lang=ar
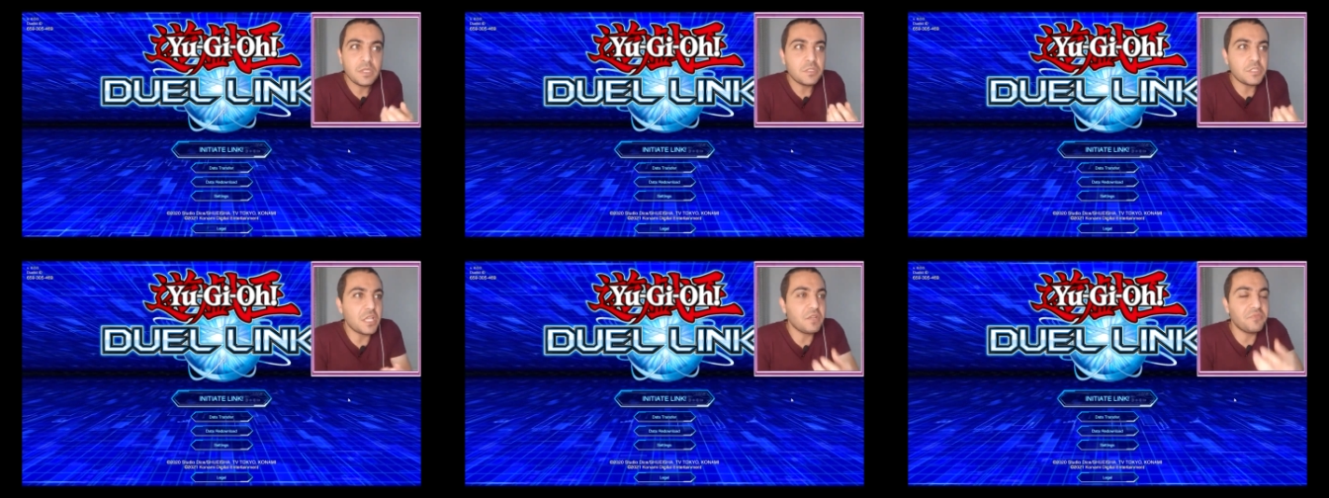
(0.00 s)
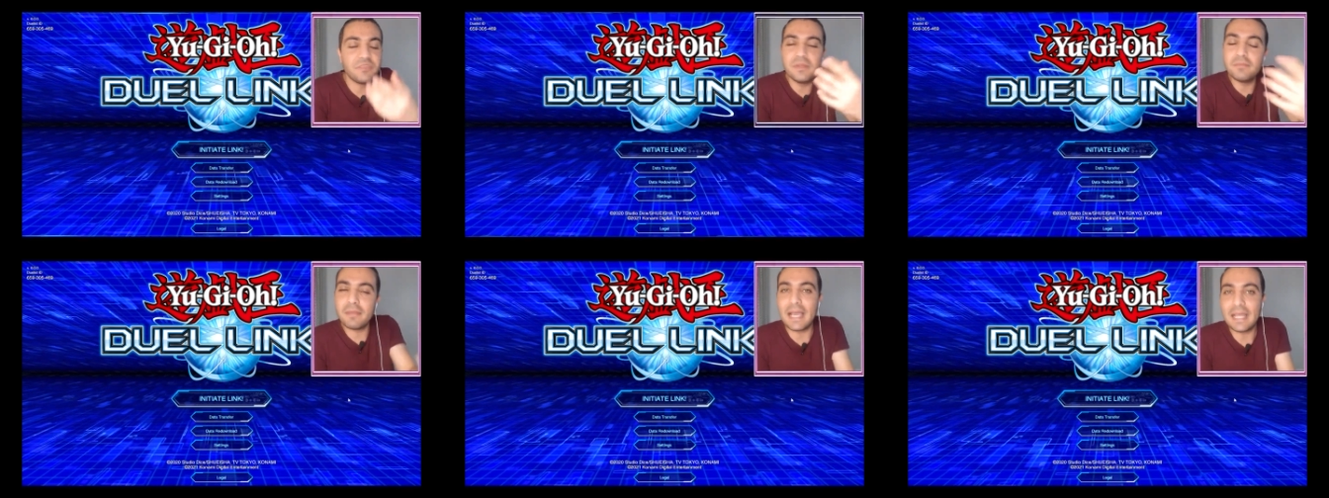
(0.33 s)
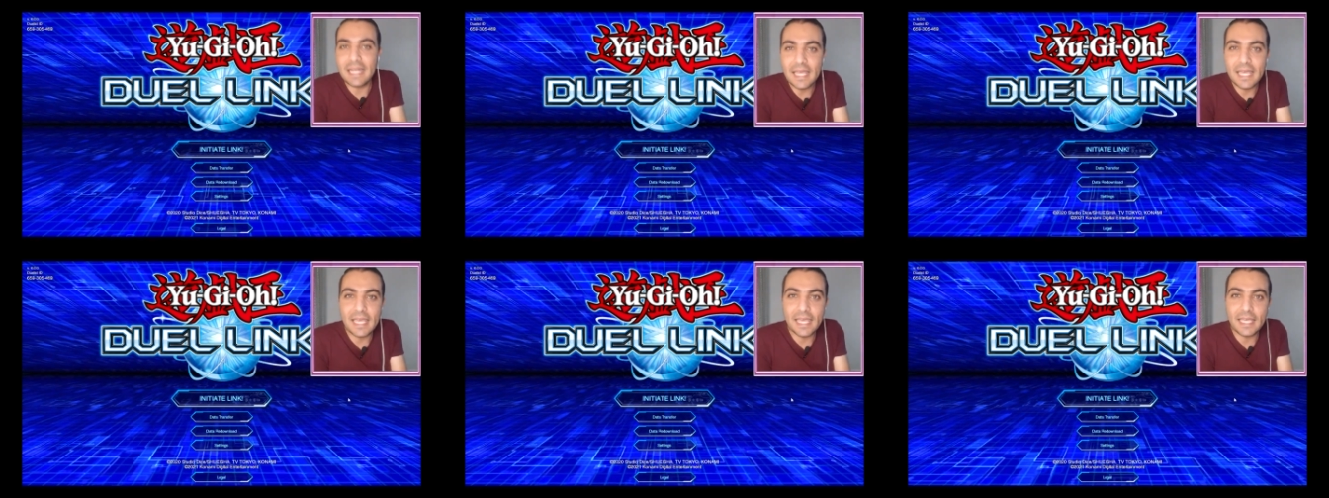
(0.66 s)
مش عارفين
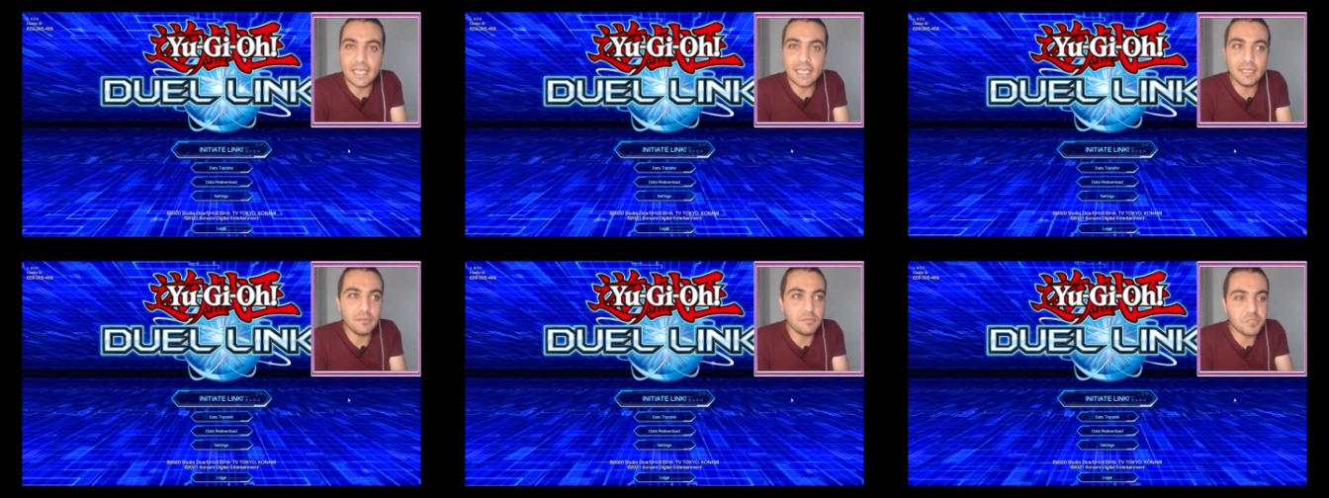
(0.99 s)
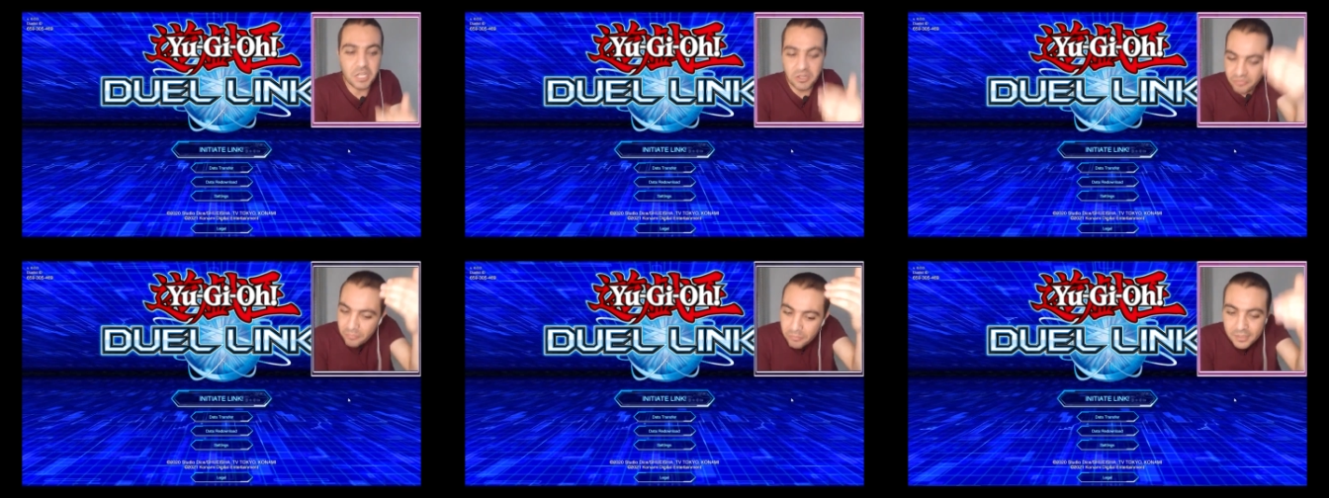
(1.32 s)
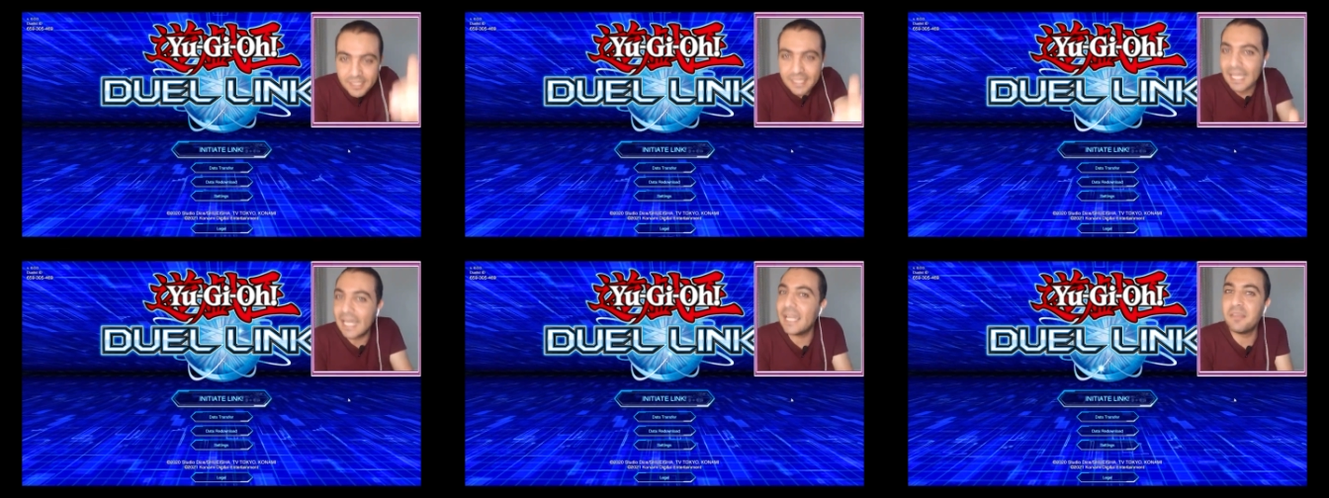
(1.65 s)
معناها ايه مش عارفين
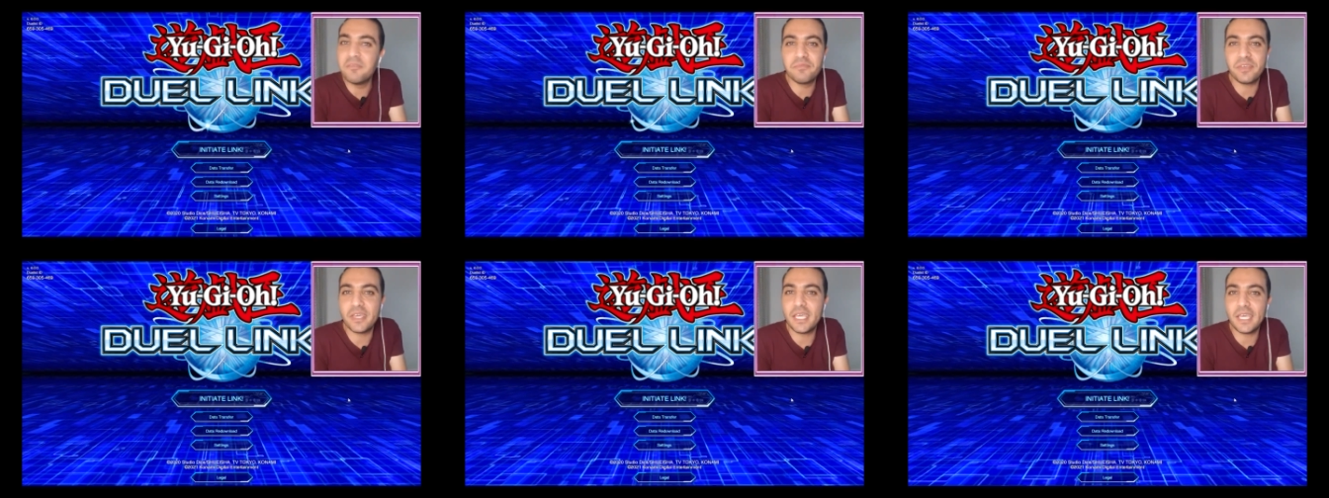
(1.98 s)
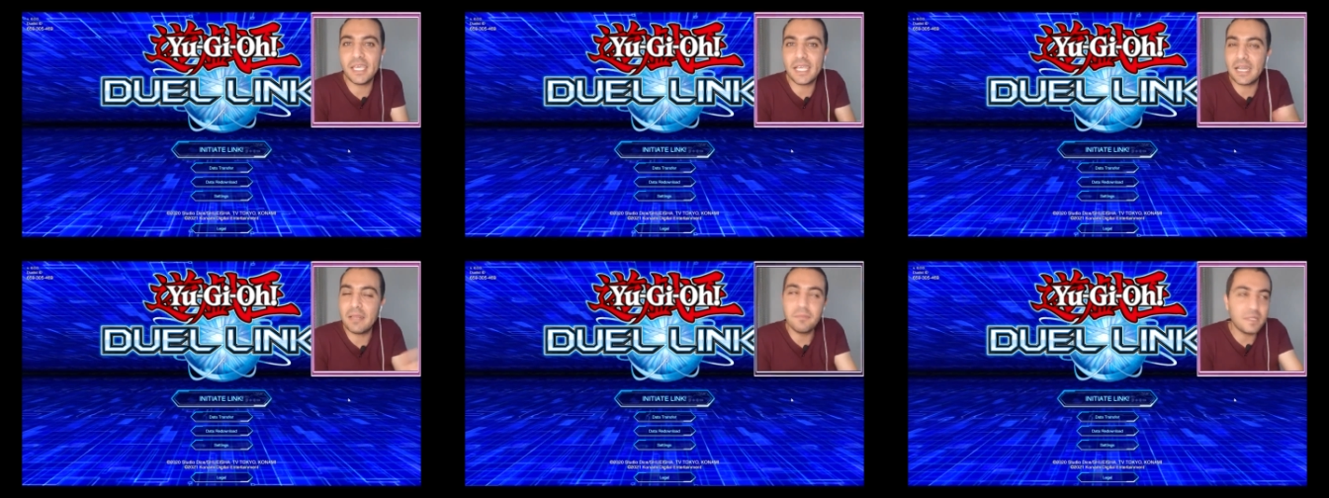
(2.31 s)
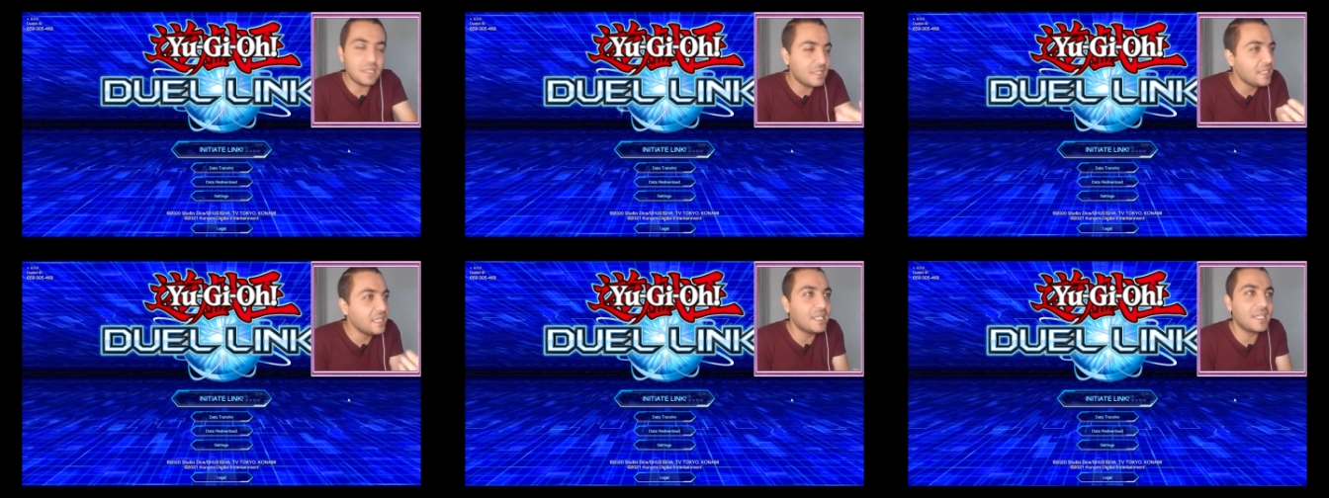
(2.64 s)
بتتكلم في ايه كلام
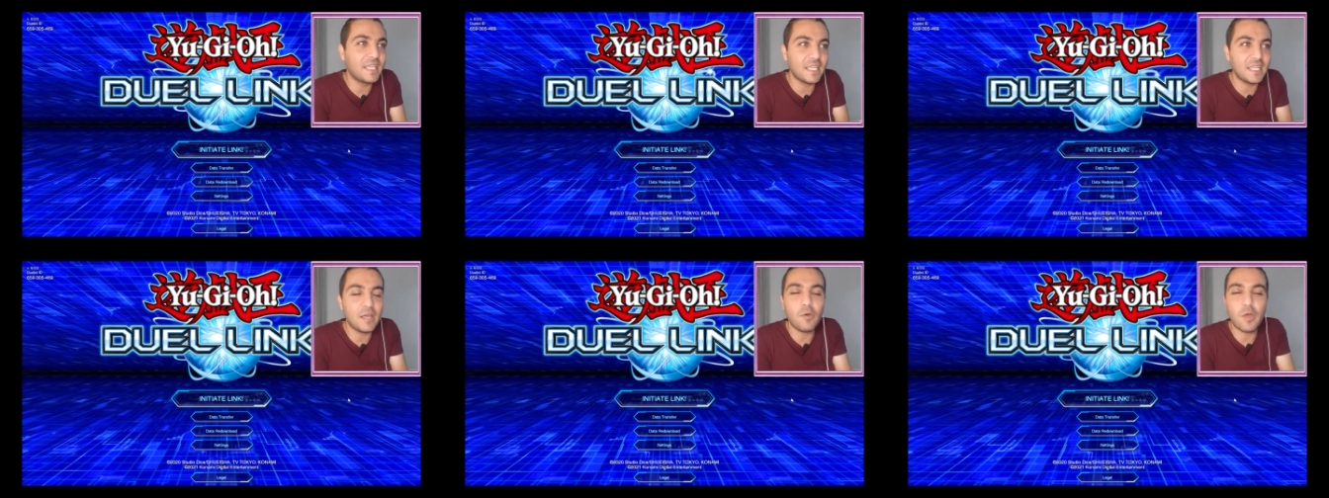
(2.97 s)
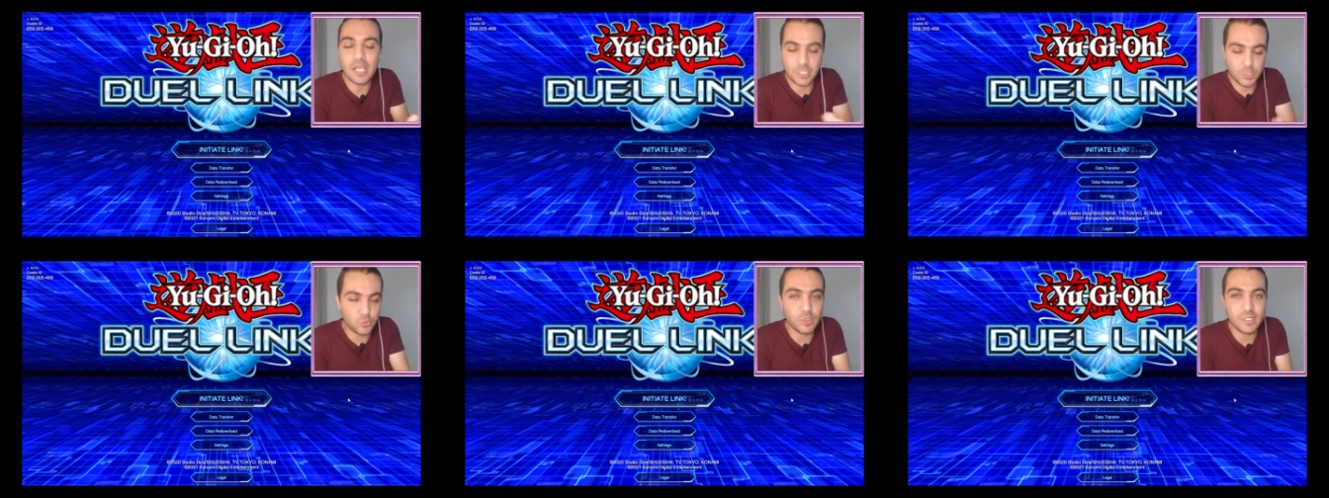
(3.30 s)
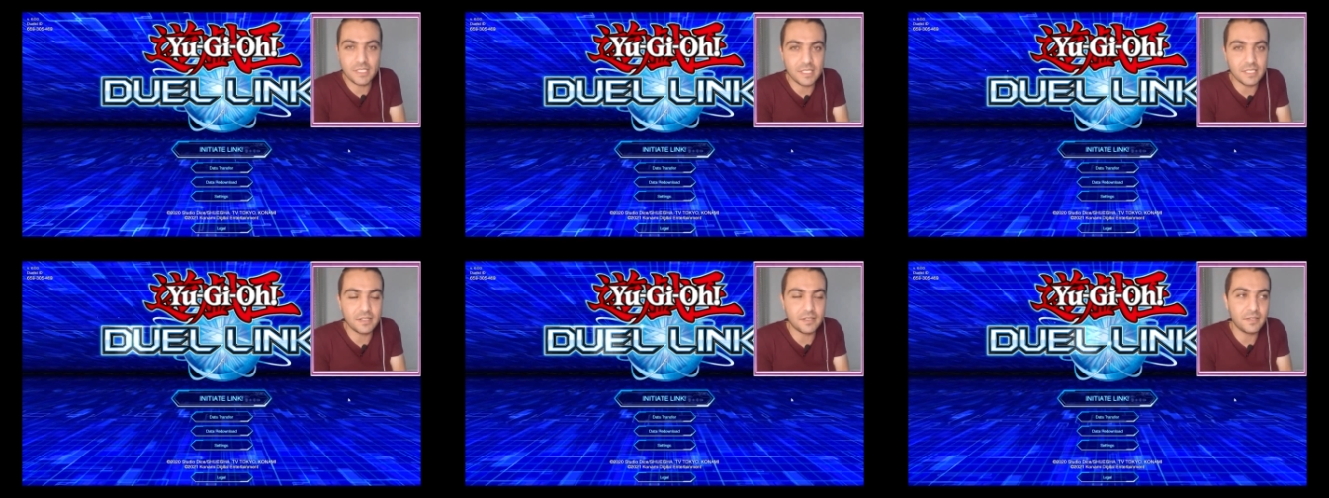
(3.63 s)
كتير كده وحشو
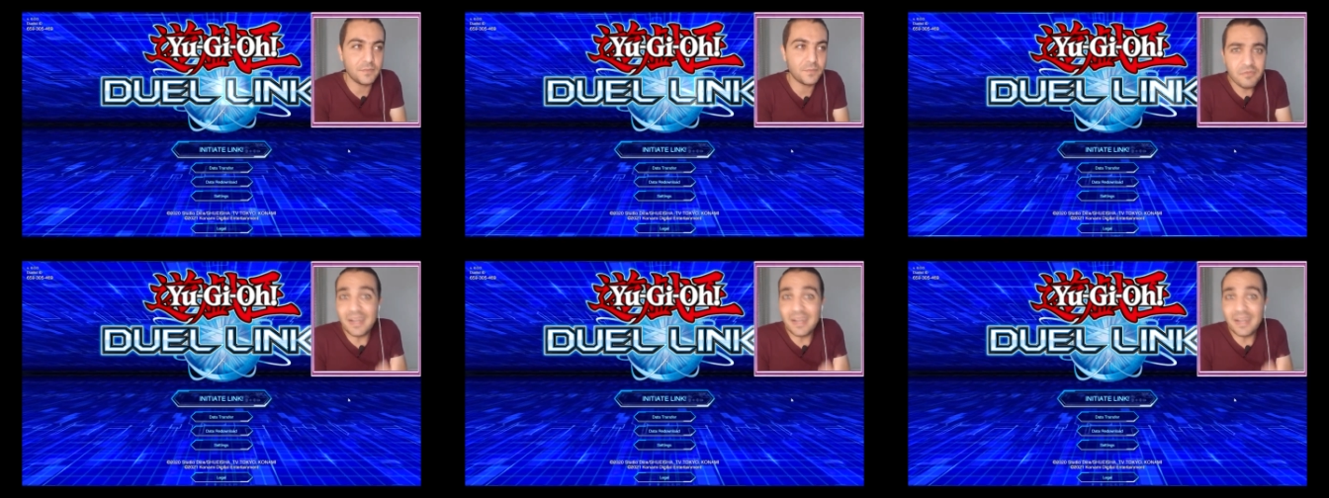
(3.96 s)
كتير